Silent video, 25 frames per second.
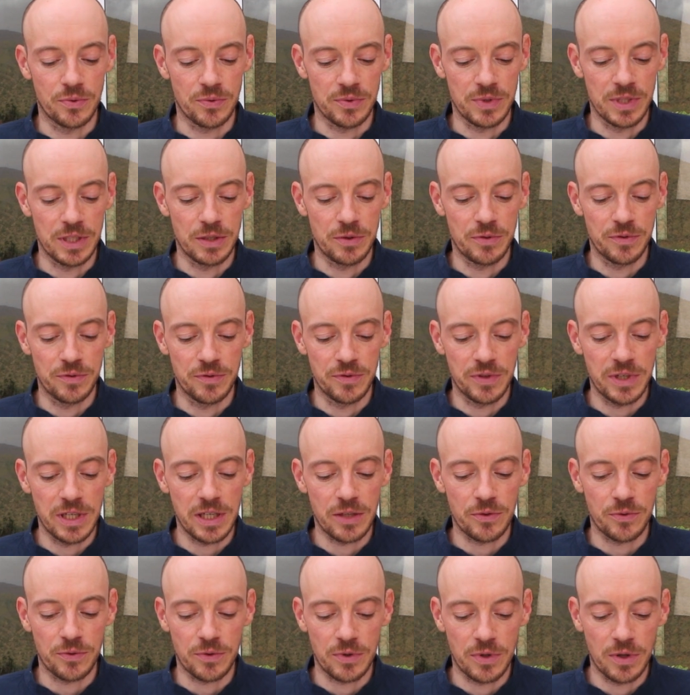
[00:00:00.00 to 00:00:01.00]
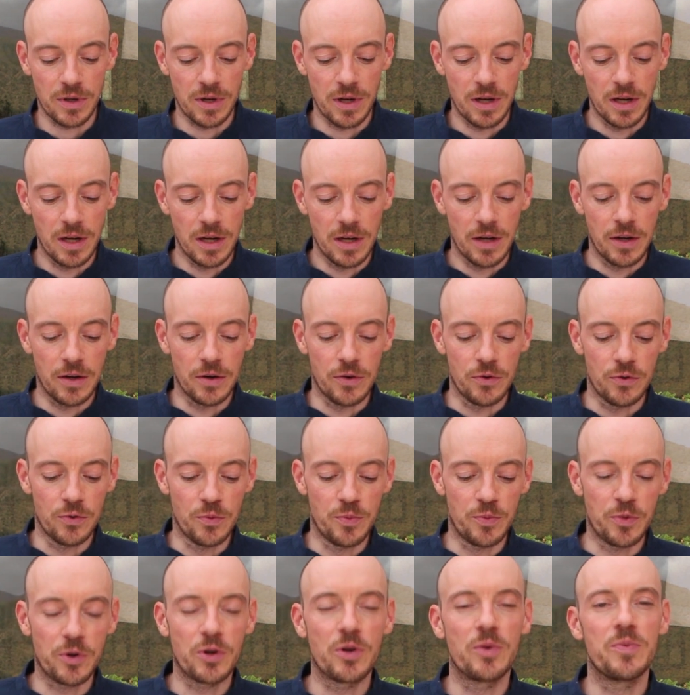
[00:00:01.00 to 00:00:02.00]
ont, découvert. Donc, le
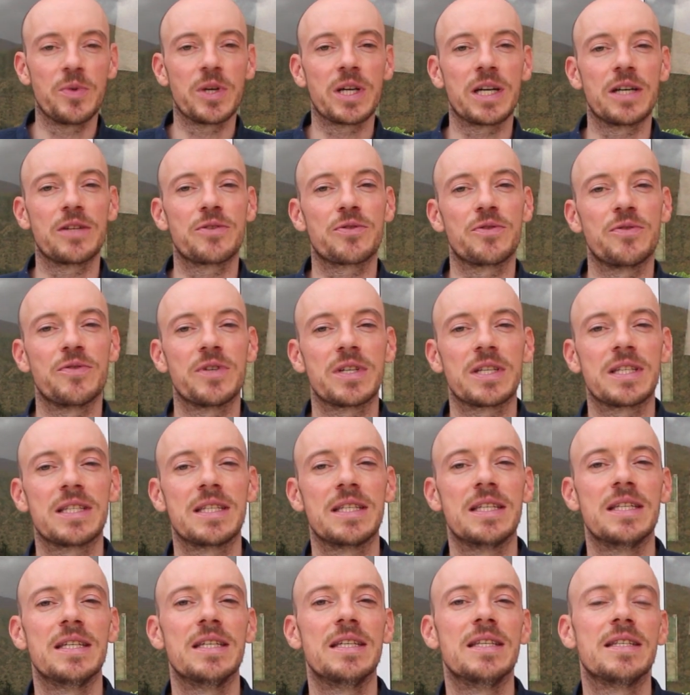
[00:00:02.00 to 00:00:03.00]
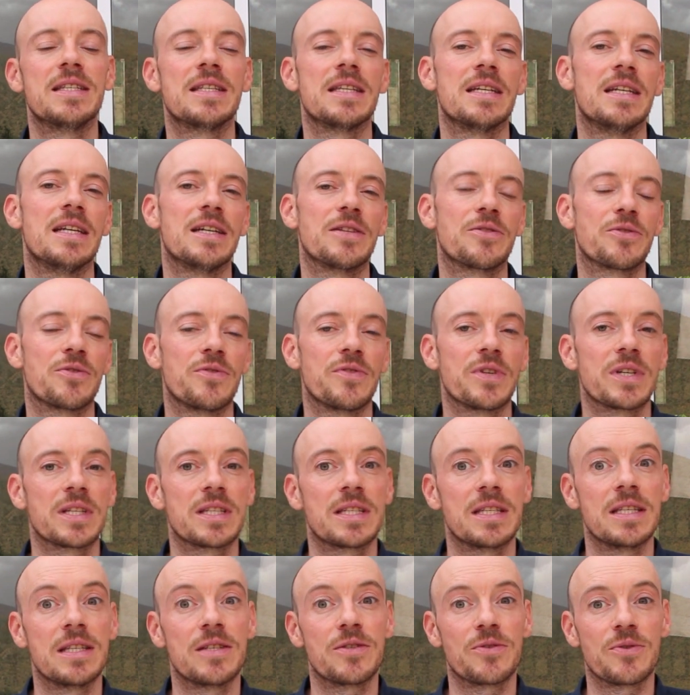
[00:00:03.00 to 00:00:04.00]
premier introverti, c'est
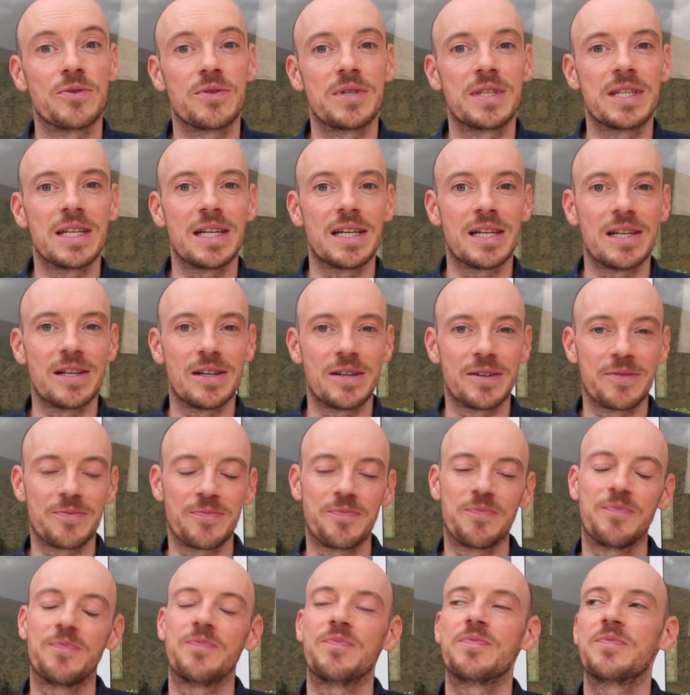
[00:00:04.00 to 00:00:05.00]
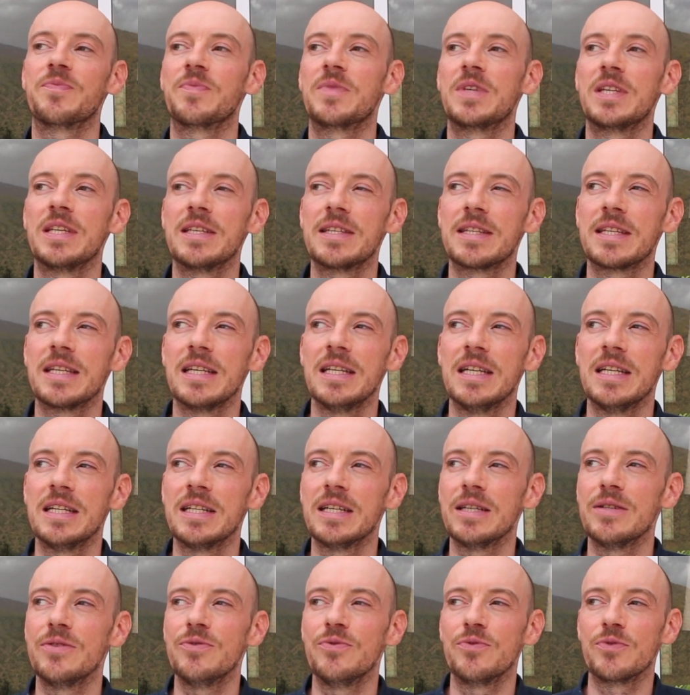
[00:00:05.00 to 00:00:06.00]
l'introverti social. Qu'est-ce qu'il
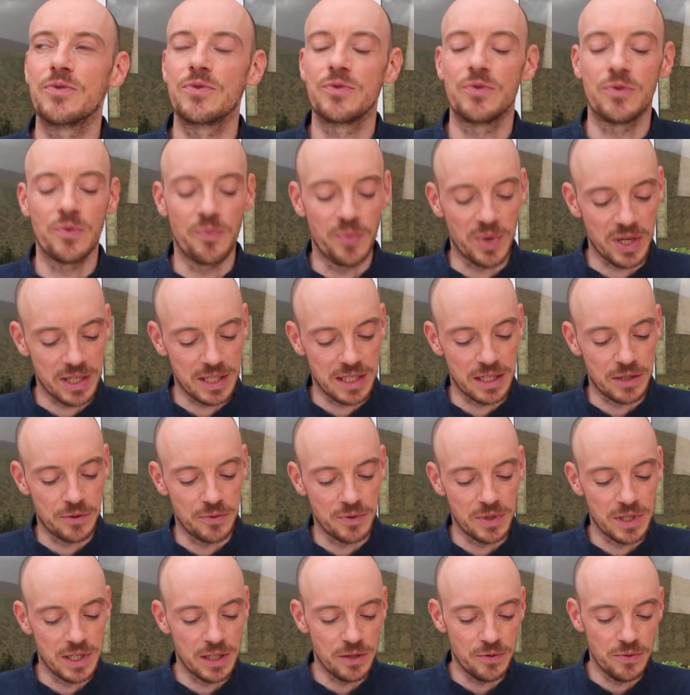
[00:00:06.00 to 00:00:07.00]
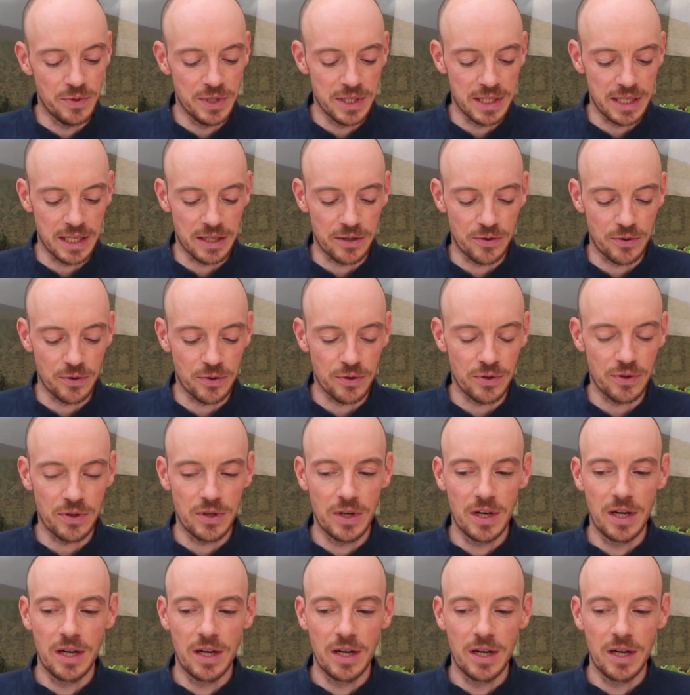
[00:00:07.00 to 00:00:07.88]
a de particulier, lui, c'est que